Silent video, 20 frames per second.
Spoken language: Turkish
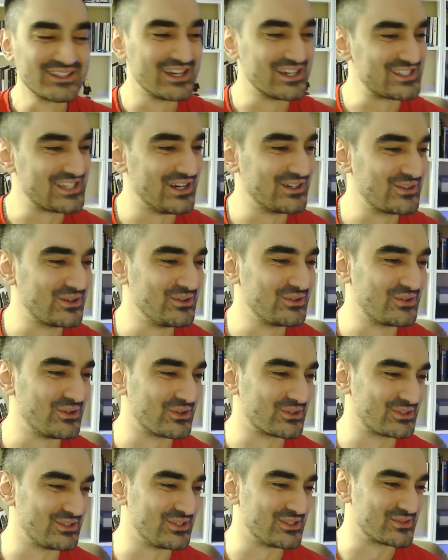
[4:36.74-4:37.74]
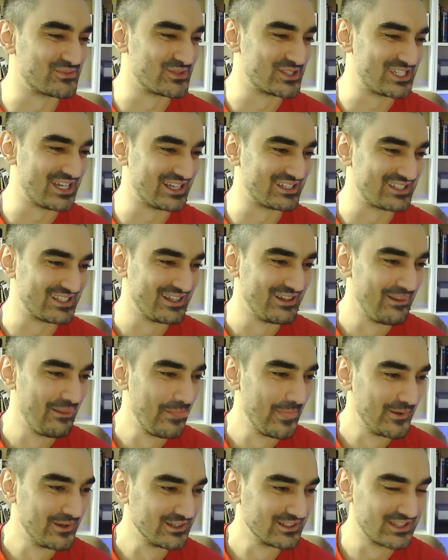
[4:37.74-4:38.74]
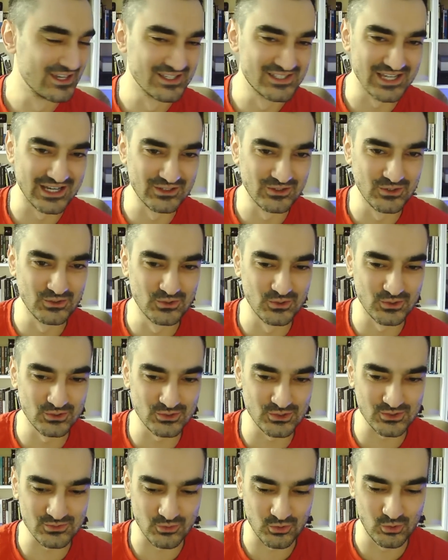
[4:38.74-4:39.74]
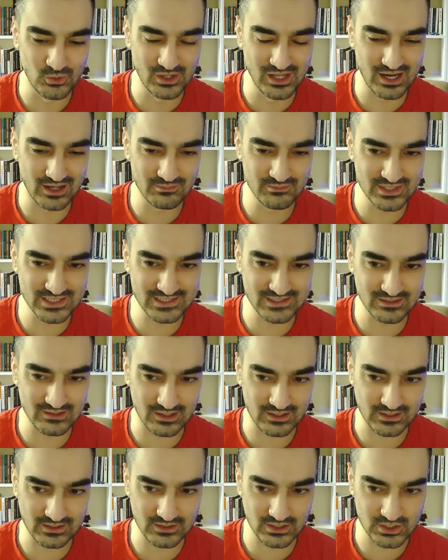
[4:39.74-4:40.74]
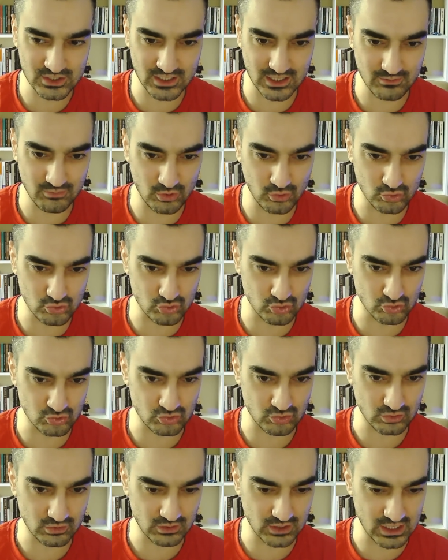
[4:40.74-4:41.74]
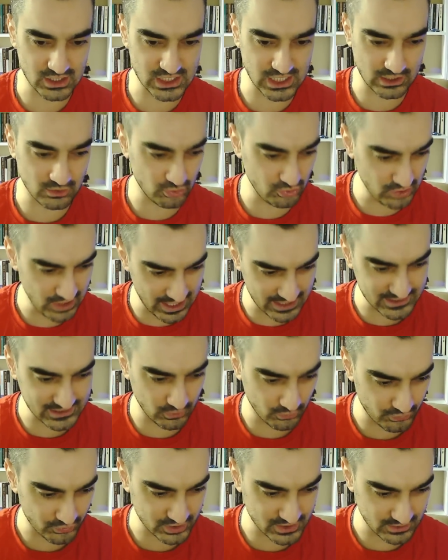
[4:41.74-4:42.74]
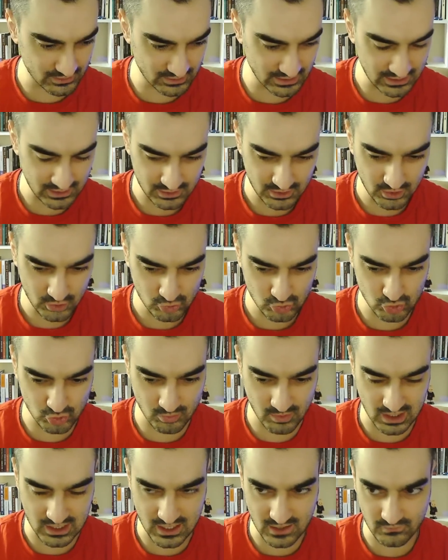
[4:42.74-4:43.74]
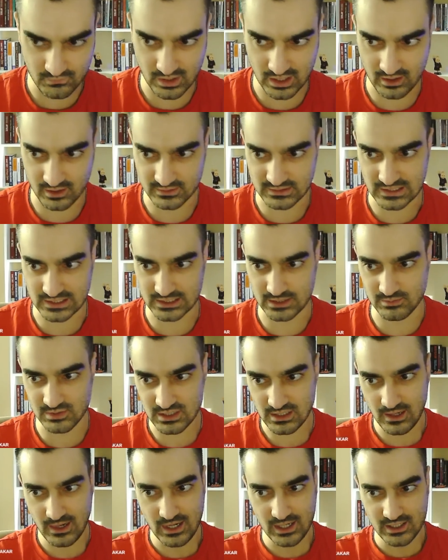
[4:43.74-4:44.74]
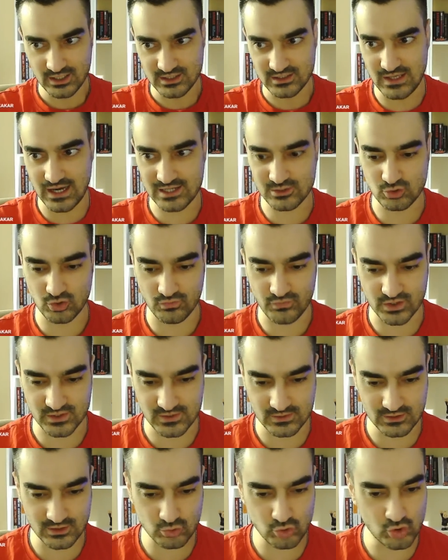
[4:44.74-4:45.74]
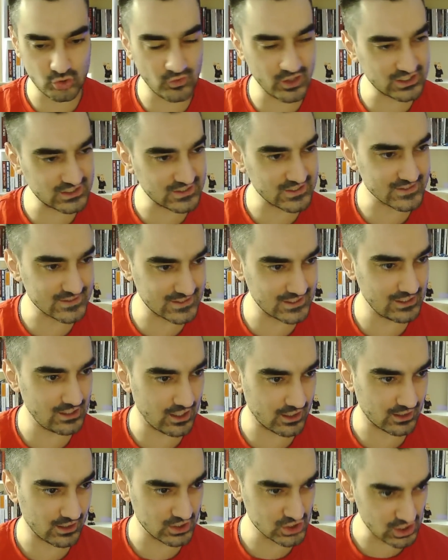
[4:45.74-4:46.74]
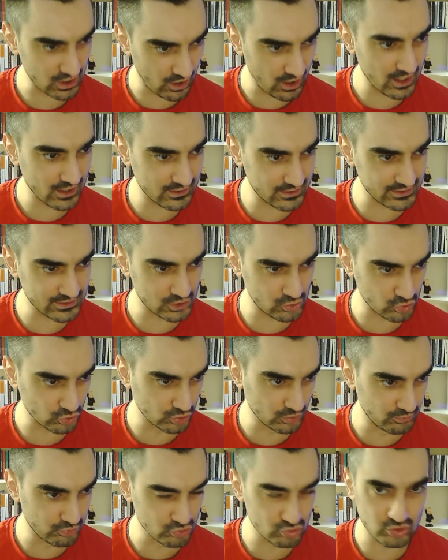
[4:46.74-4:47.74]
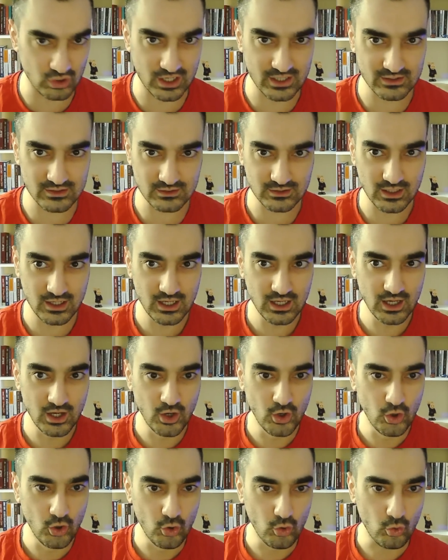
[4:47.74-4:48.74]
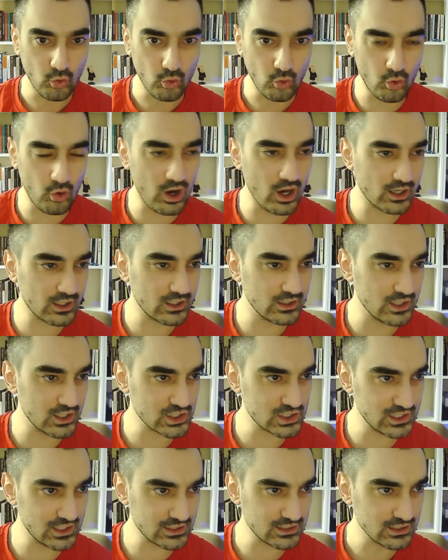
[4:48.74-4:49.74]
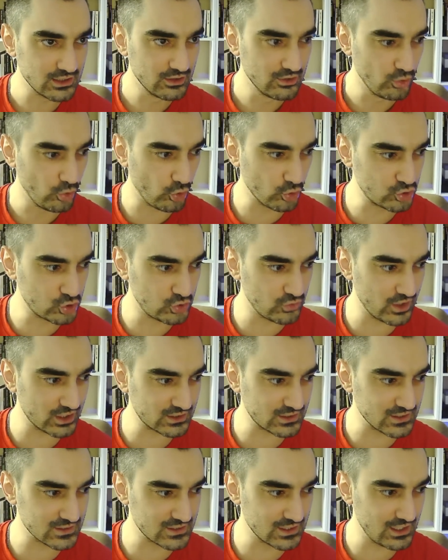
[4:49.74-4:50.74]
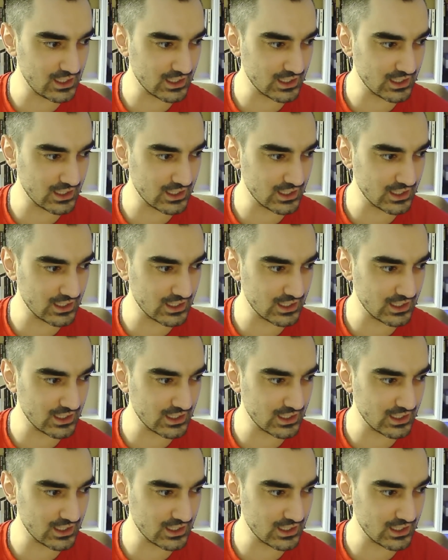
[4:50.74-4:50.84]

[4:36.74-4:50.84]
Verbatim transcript: geçen gün gördünüz mü chat? Geçen gün gördünüz mü? Hülya Mizgin arkadaşlar biliyorsunuz geçen gün yer sofrasında Sümeyye, Ferhat Akdemir yer sofrasında küvet tasıyla arkadaşlar ayran içiyordu buzlu ayran. O arkadaşlar o küvet tasıyla